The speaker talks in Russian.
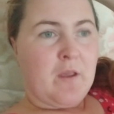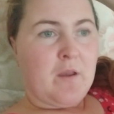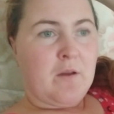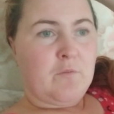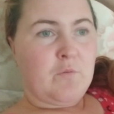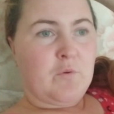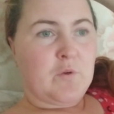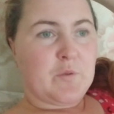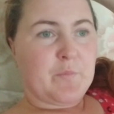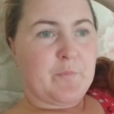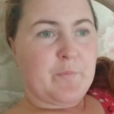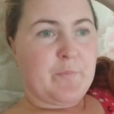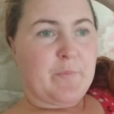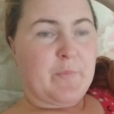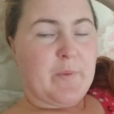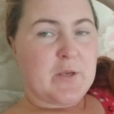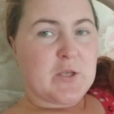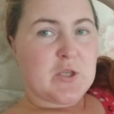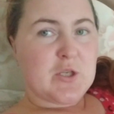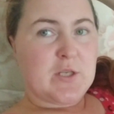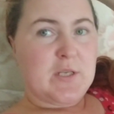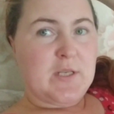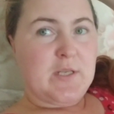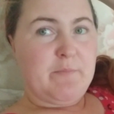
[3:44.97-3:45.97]
Вот.
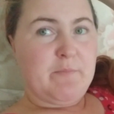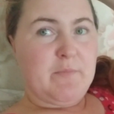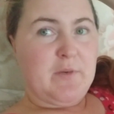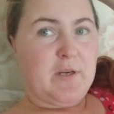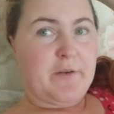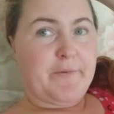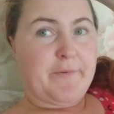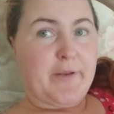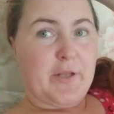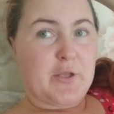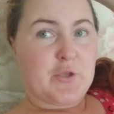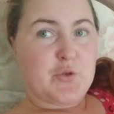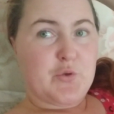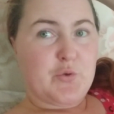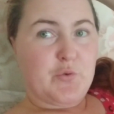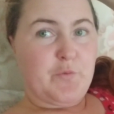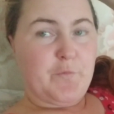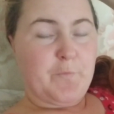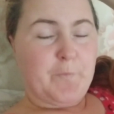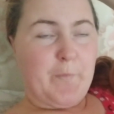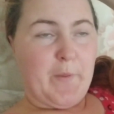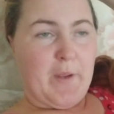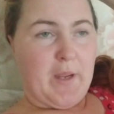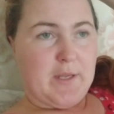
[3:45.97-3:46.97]
Пошли мы к врачу
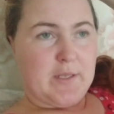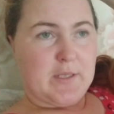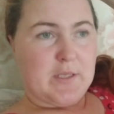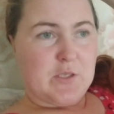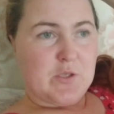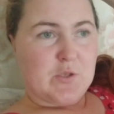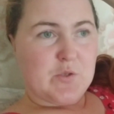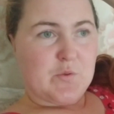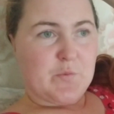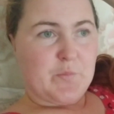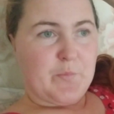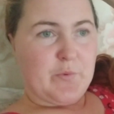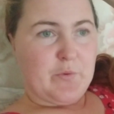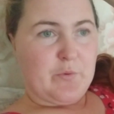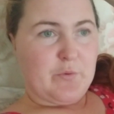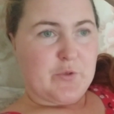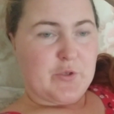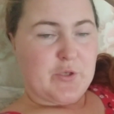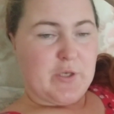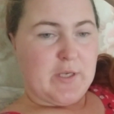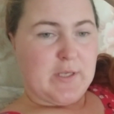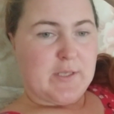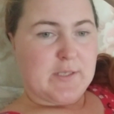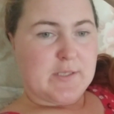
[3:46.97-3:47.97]
в пятницу,
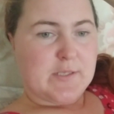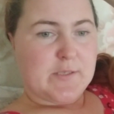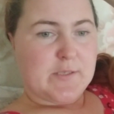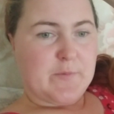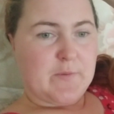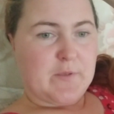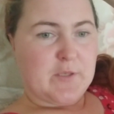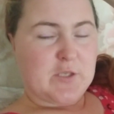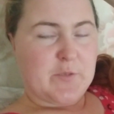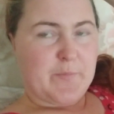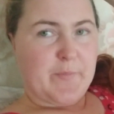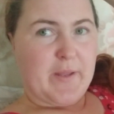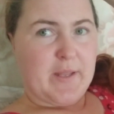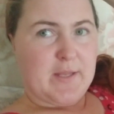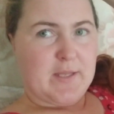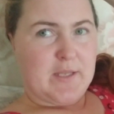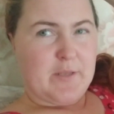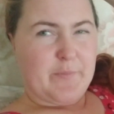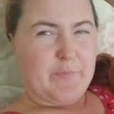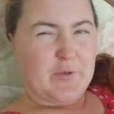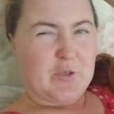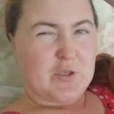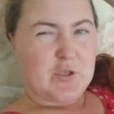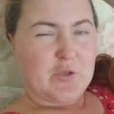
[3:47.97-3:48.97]
получается. Даже пять
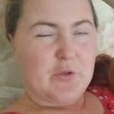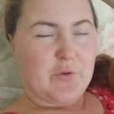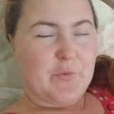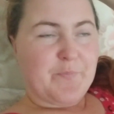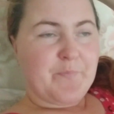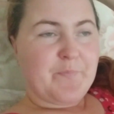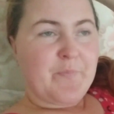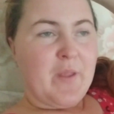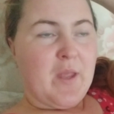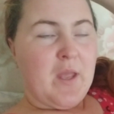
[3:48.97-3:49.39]
дней прошло.